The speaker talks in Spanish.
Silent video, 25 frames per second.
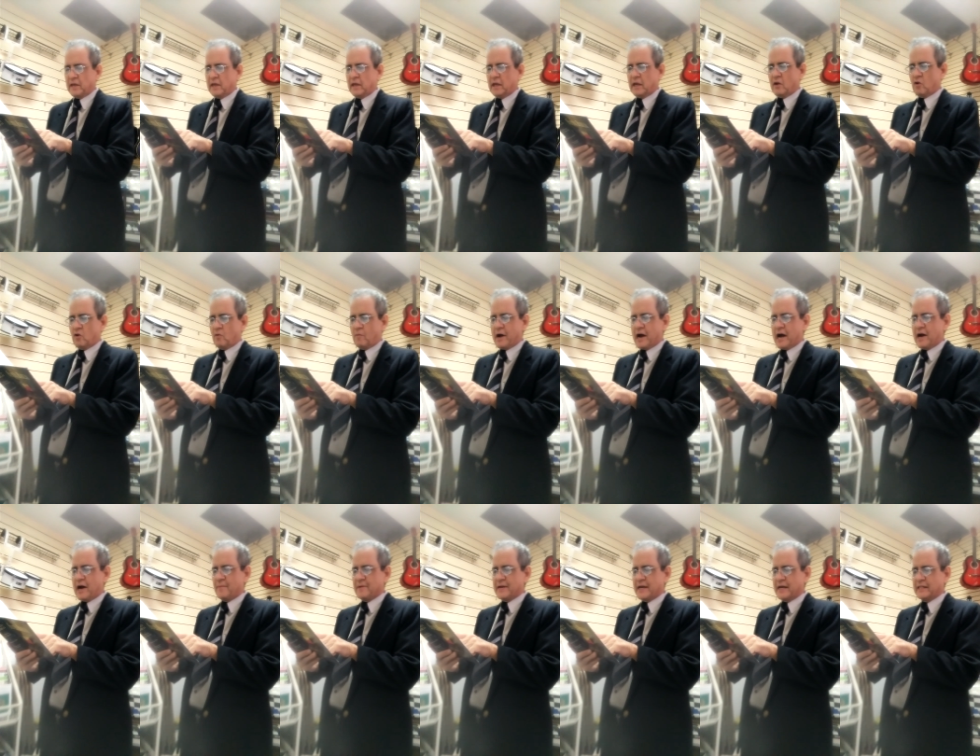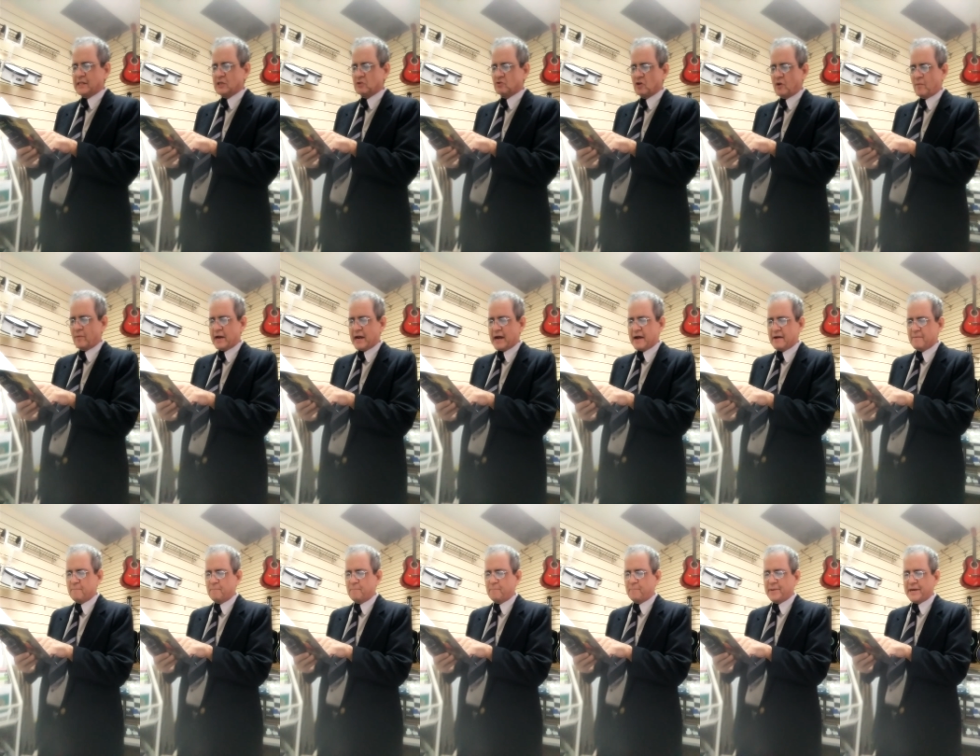Jehová había dicho a
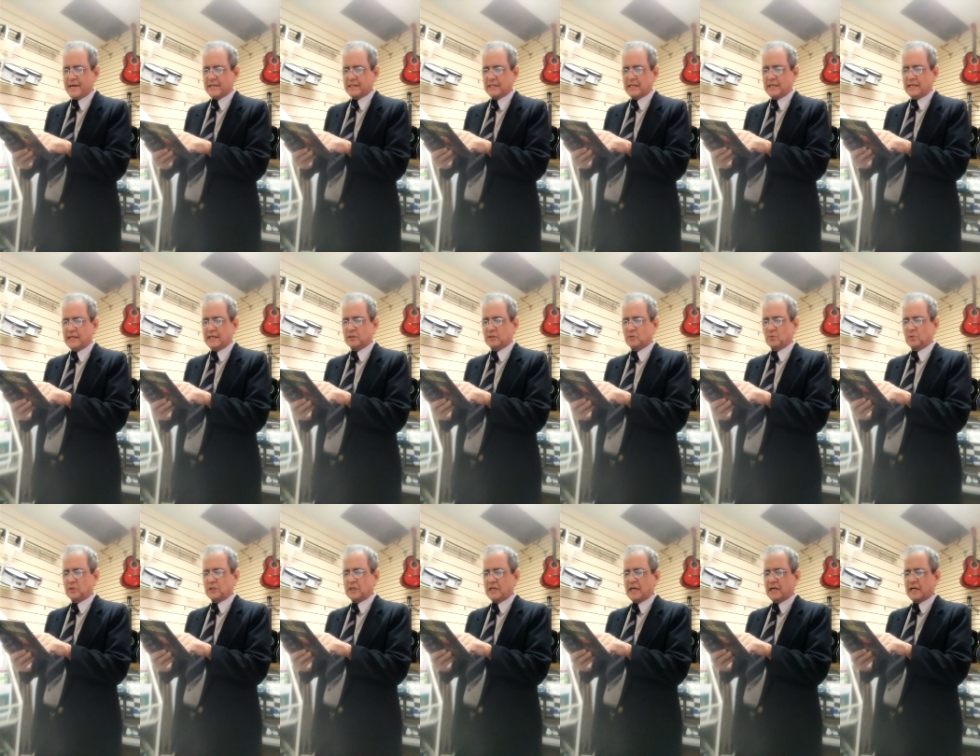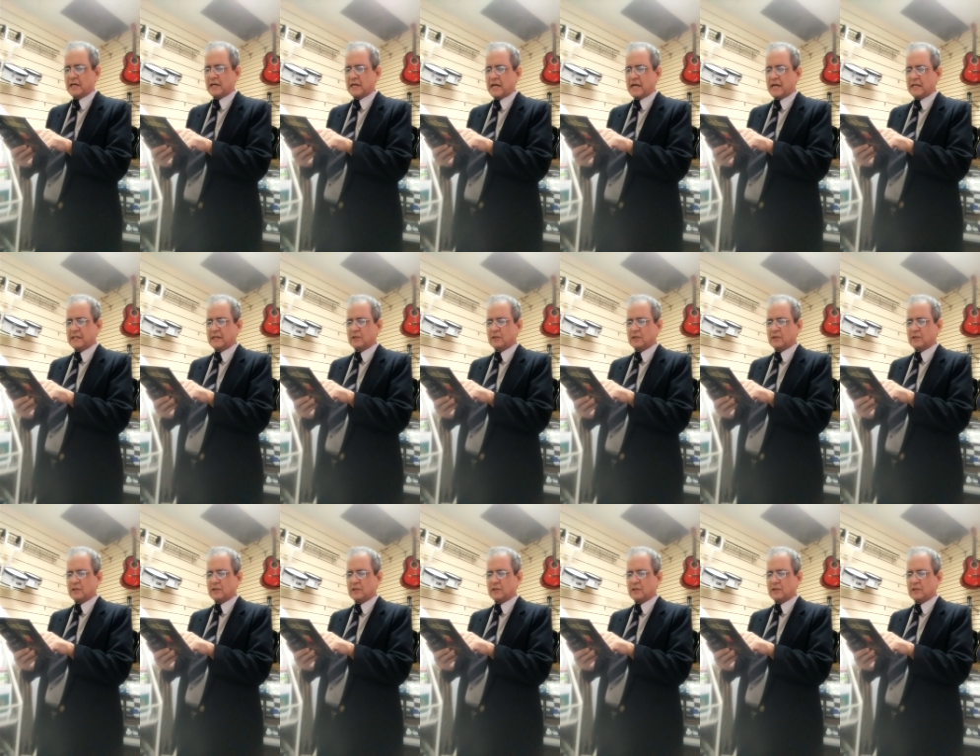Abraham, vete de tu tierra,